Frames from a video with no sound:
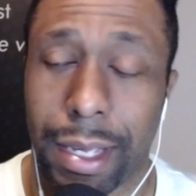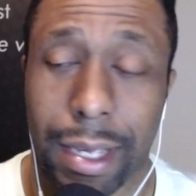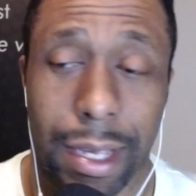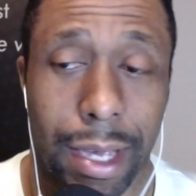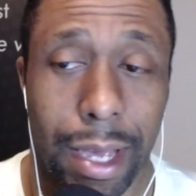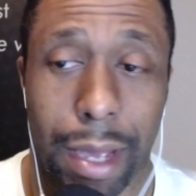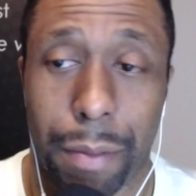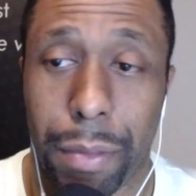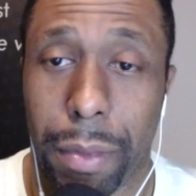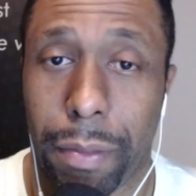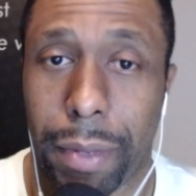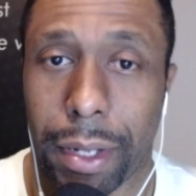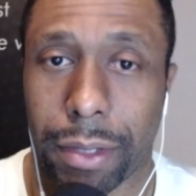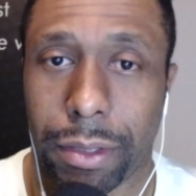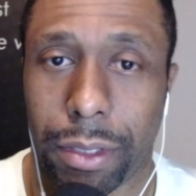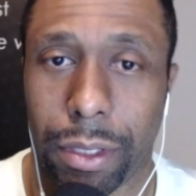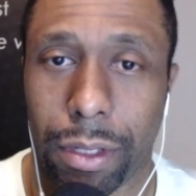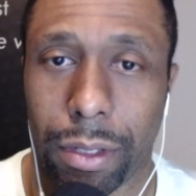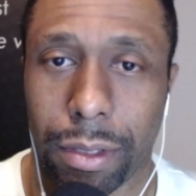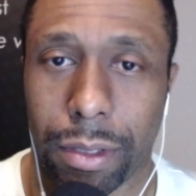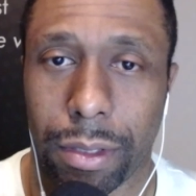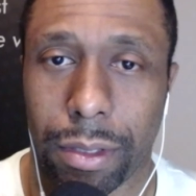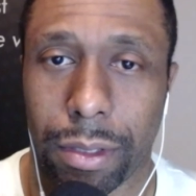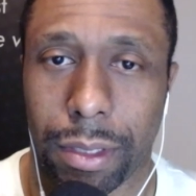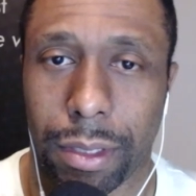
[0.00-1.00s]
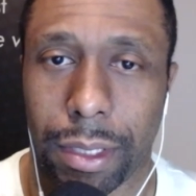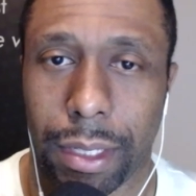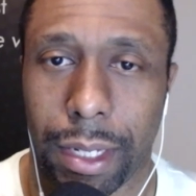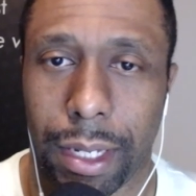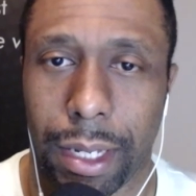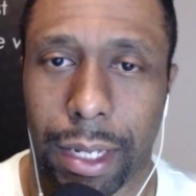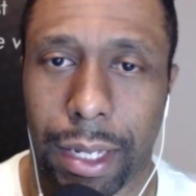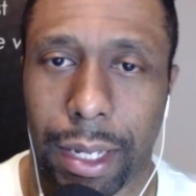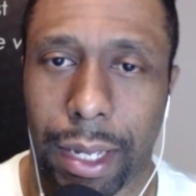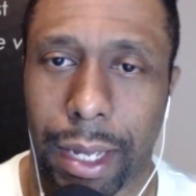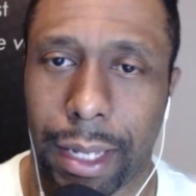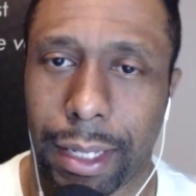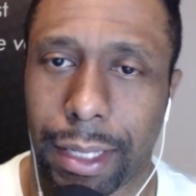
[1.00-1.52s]
Es mi pasión.
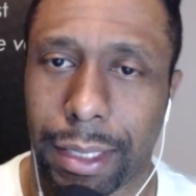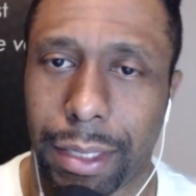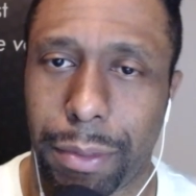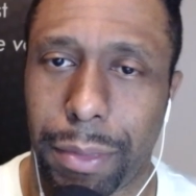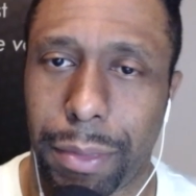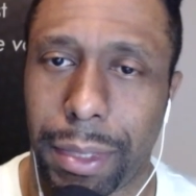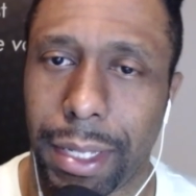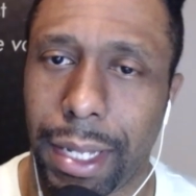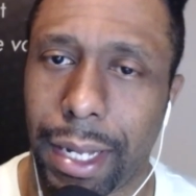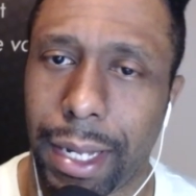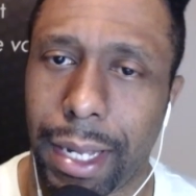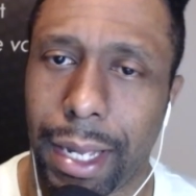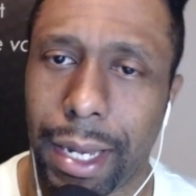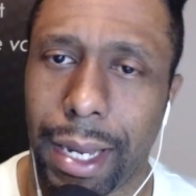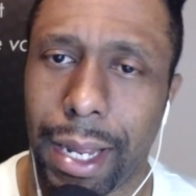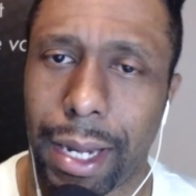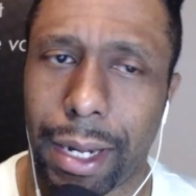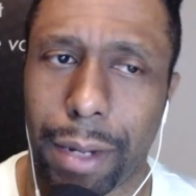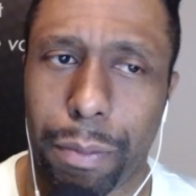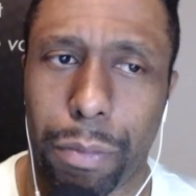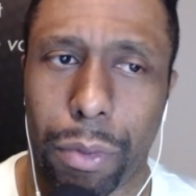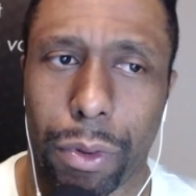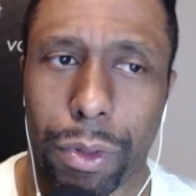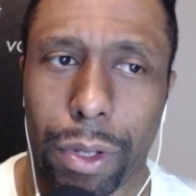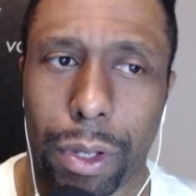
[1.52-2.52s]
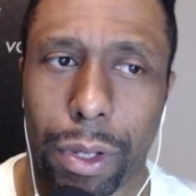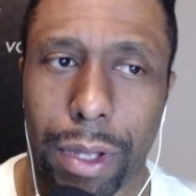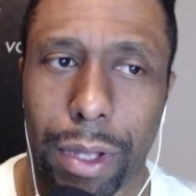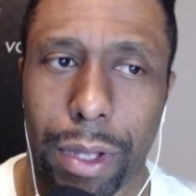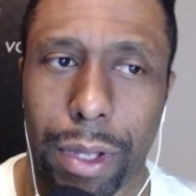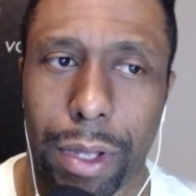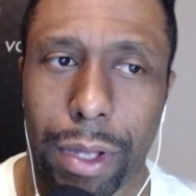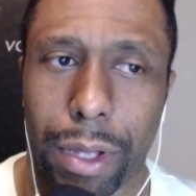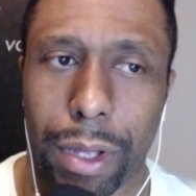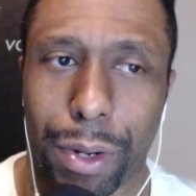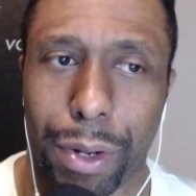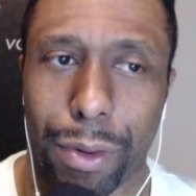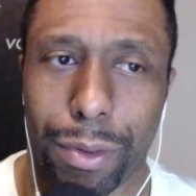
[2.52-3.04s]
Esta semana quería responder
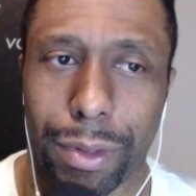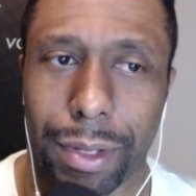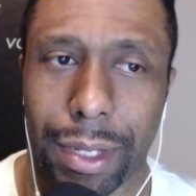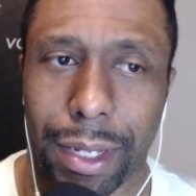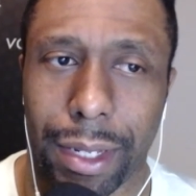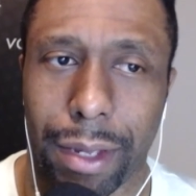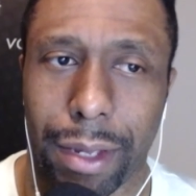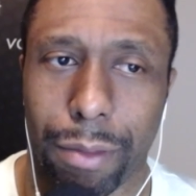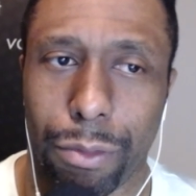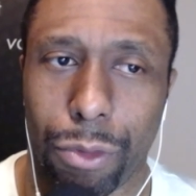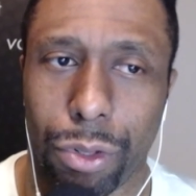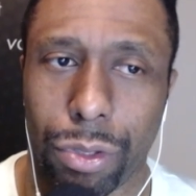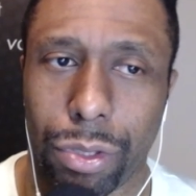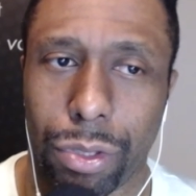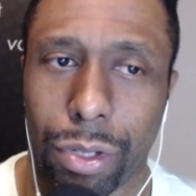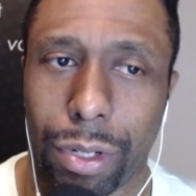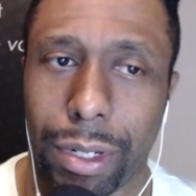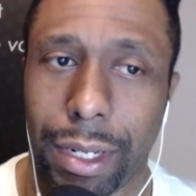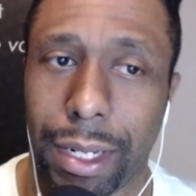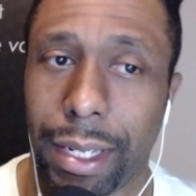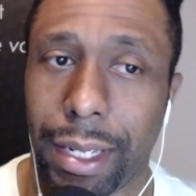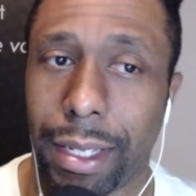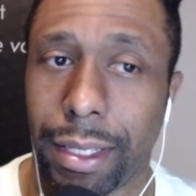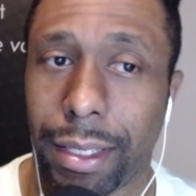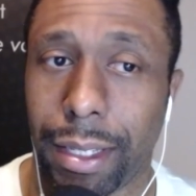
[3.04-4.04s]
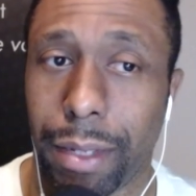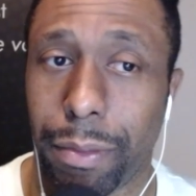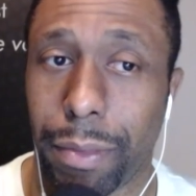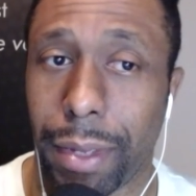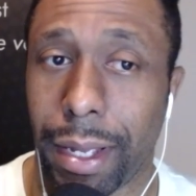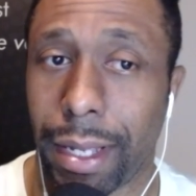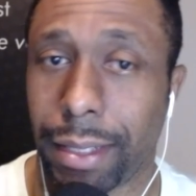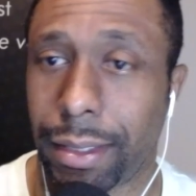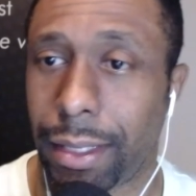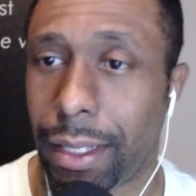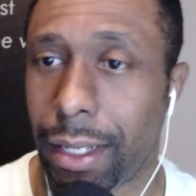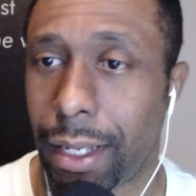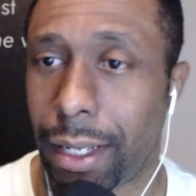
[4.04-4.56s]
una pregunta que muchos clientes me
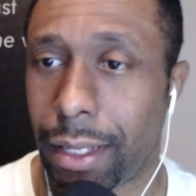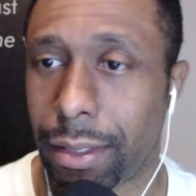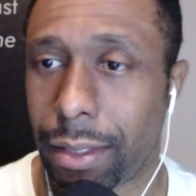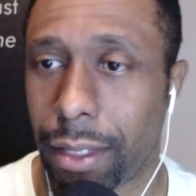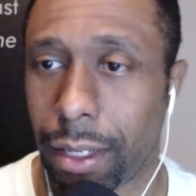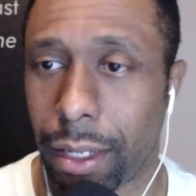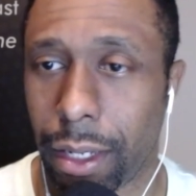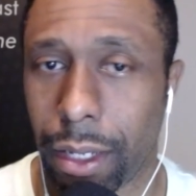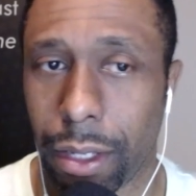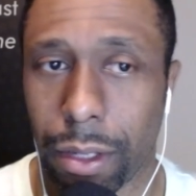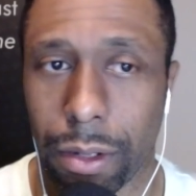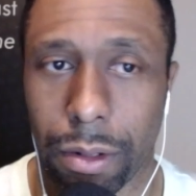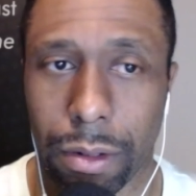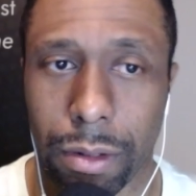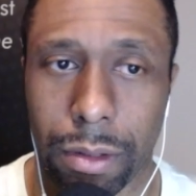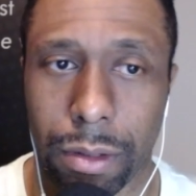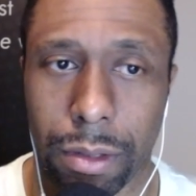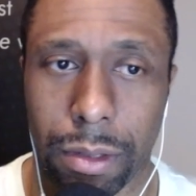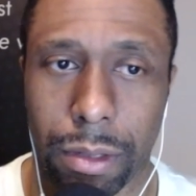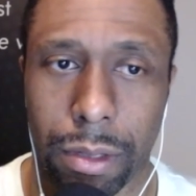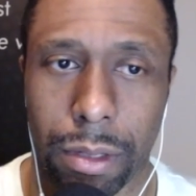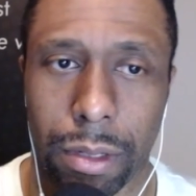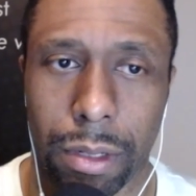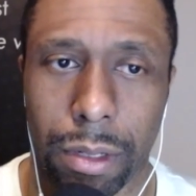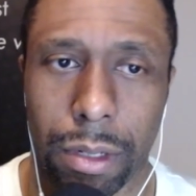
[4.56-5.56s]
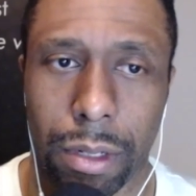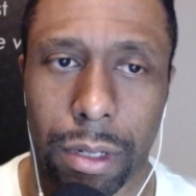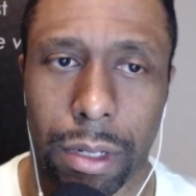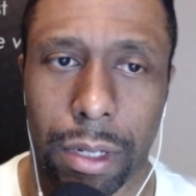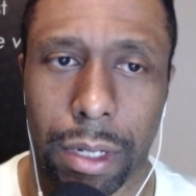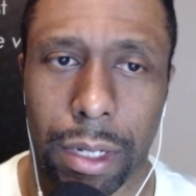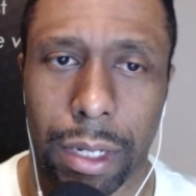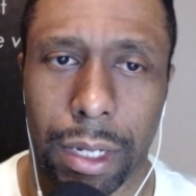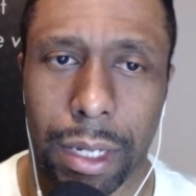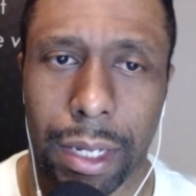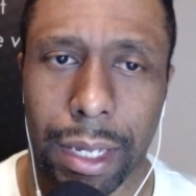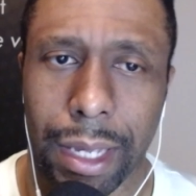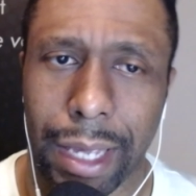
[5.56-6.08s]
hacen a seguido.
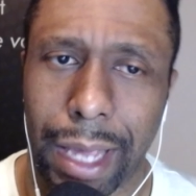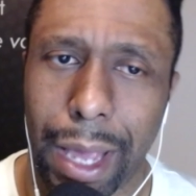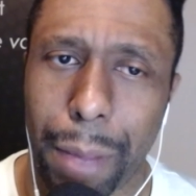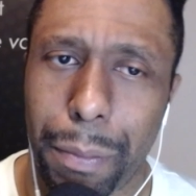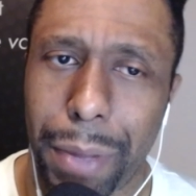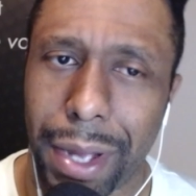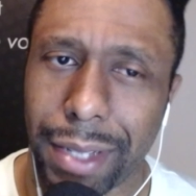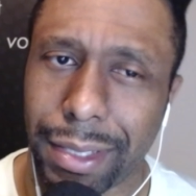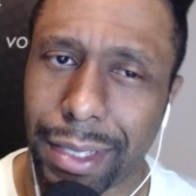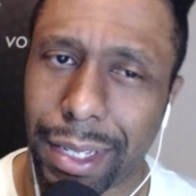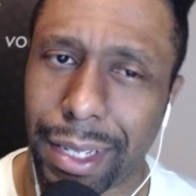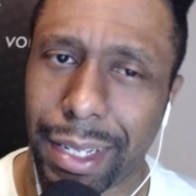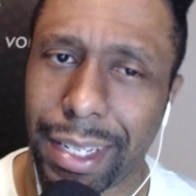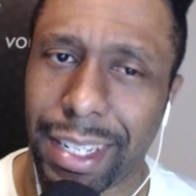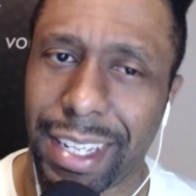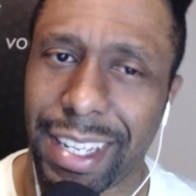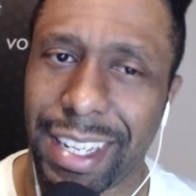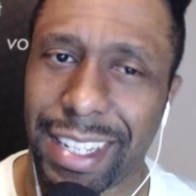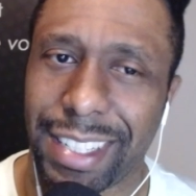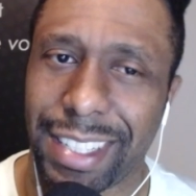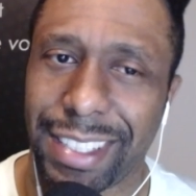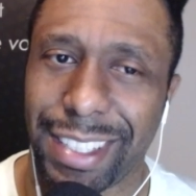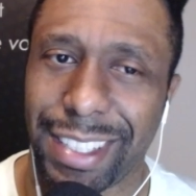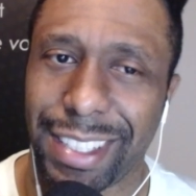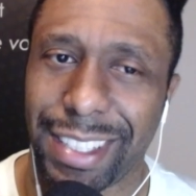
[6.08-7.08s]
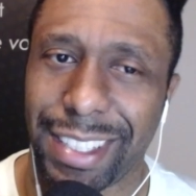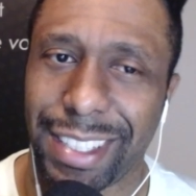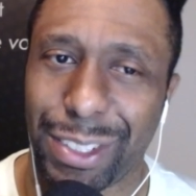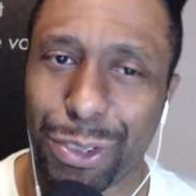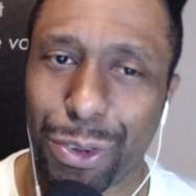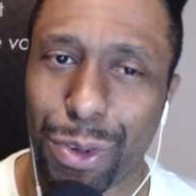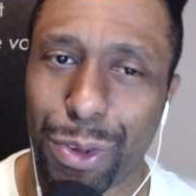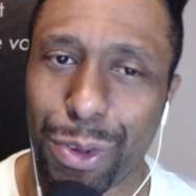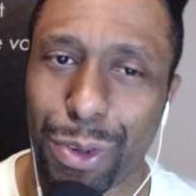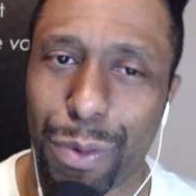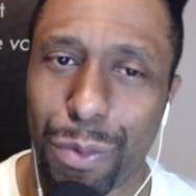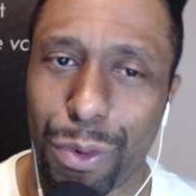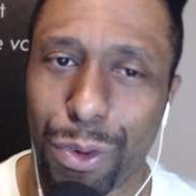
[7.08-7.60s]
¿Qué pasaría si
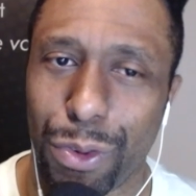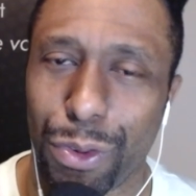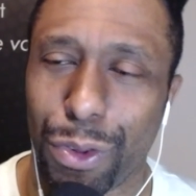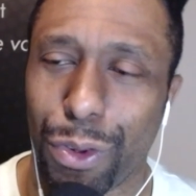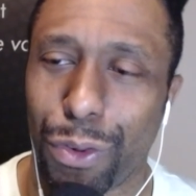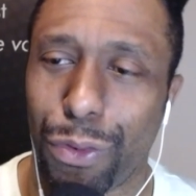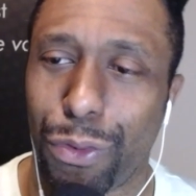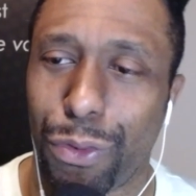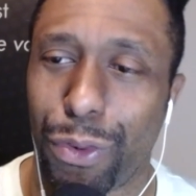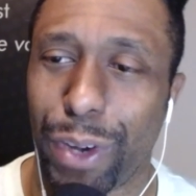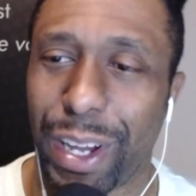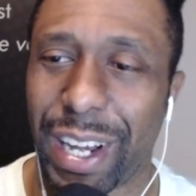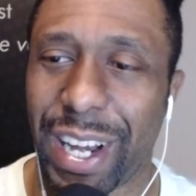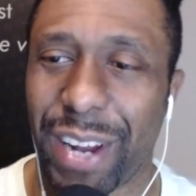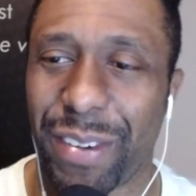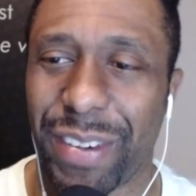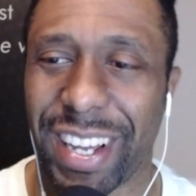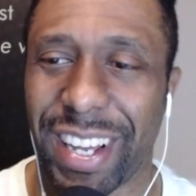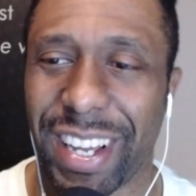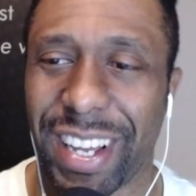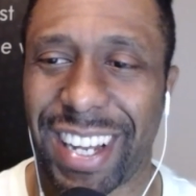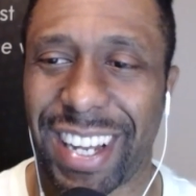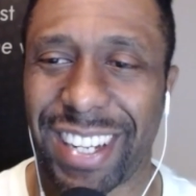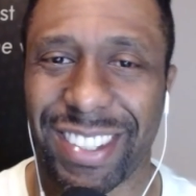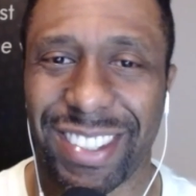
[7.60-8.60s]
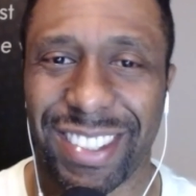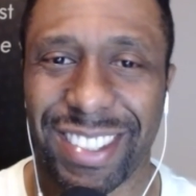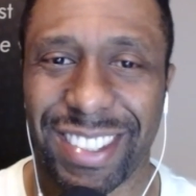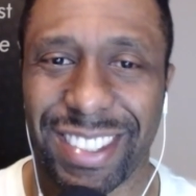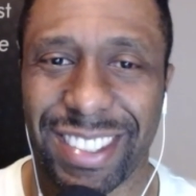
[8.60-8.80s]
todo el mundo fuera vegano?